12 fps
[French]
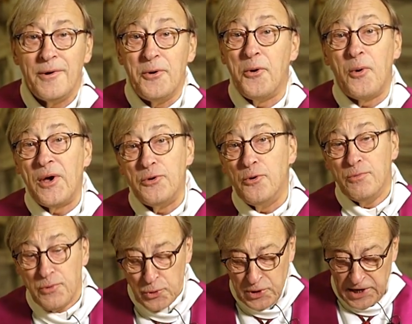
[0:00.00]
le
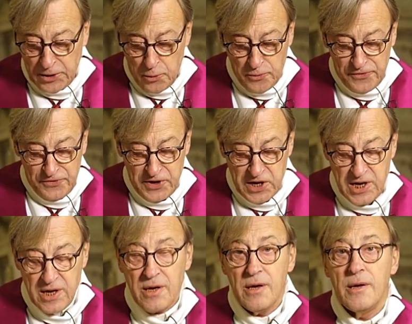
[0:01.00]
royaume nous est
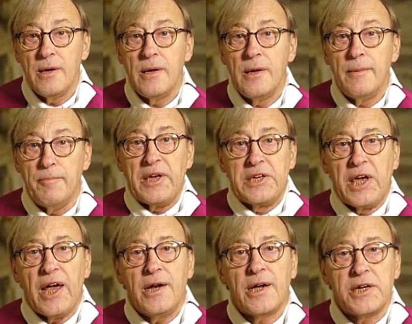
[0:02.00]
confié. Mais
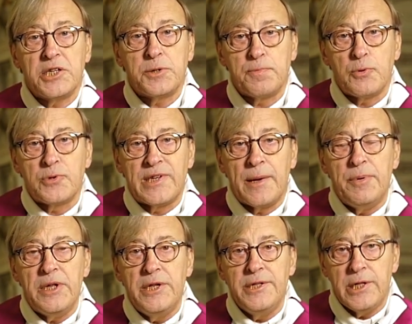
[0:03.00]
quelle
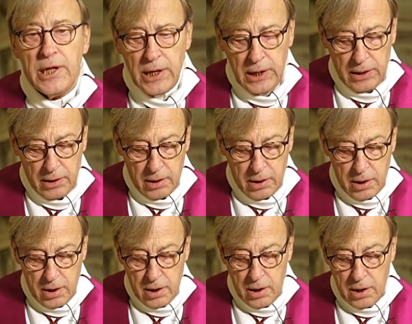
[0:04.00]
responsabilité
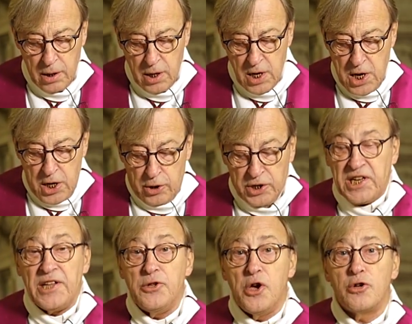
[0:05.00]
Le
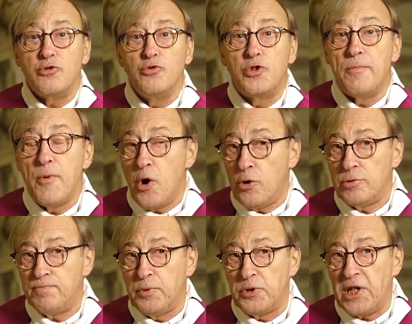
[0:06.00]
Seigneur nous
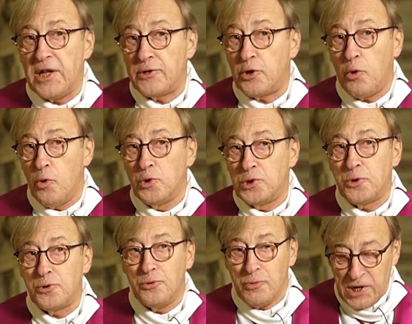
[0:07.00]
demande peut-être
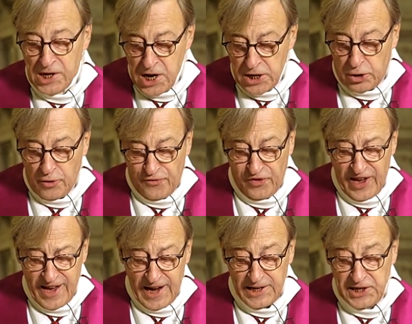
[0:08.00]
aujourd'hui de
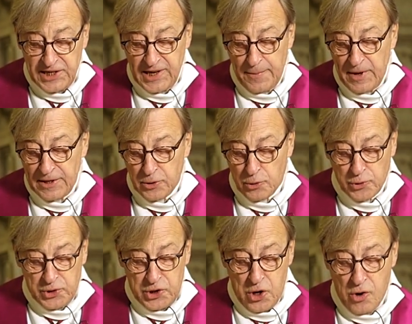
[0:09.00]
faire un examen de
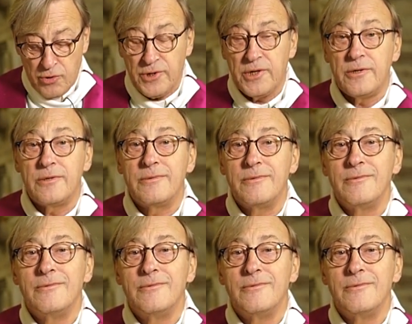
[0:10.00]
conscience.